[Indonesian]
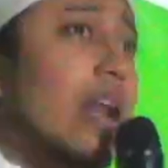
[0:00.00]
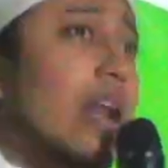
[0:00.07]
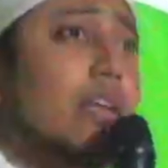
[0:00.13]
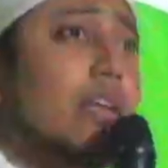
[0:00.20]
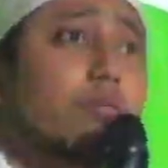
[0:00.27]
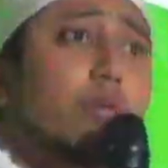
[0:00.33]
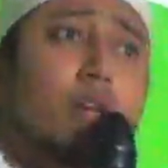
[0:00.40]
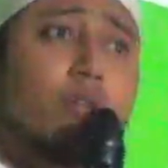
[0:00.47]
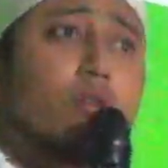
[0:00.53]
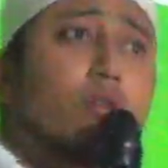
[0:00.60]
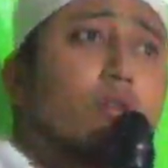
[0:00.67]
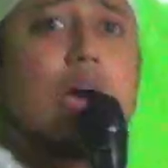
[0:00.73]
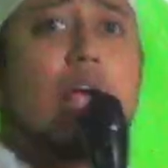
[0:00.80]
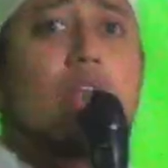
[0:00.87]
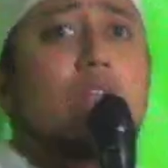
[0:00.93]
buatan
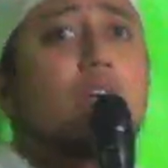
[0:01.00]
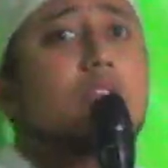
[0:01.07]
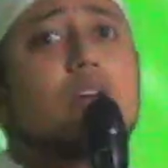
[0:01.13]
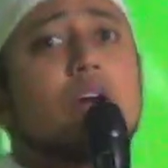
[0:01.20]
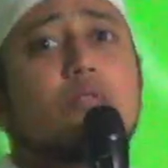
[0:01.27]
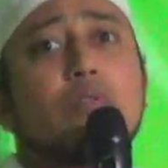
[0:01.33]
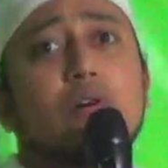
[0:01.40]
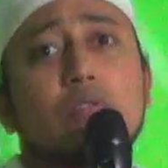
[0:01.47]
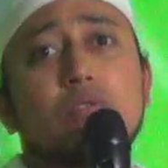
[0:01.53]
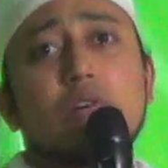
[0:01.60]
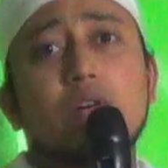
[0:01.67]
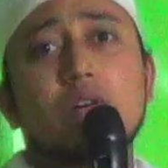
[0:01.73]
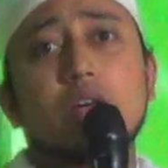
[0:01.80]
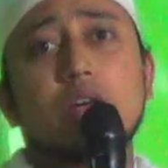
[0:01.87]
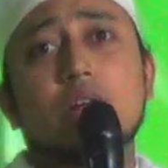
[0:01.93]
normal ya tinggal wong
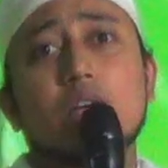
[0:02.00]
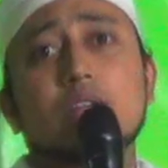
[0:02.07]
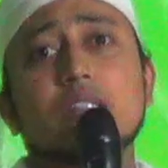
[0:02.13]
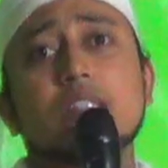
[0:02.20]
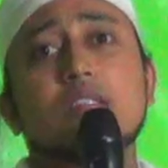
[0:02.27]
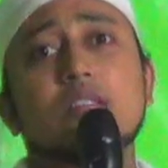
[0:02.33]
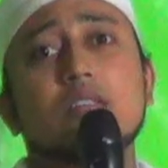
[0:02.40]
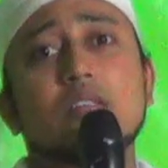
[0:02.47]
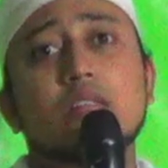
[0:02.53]
tuane ora sedih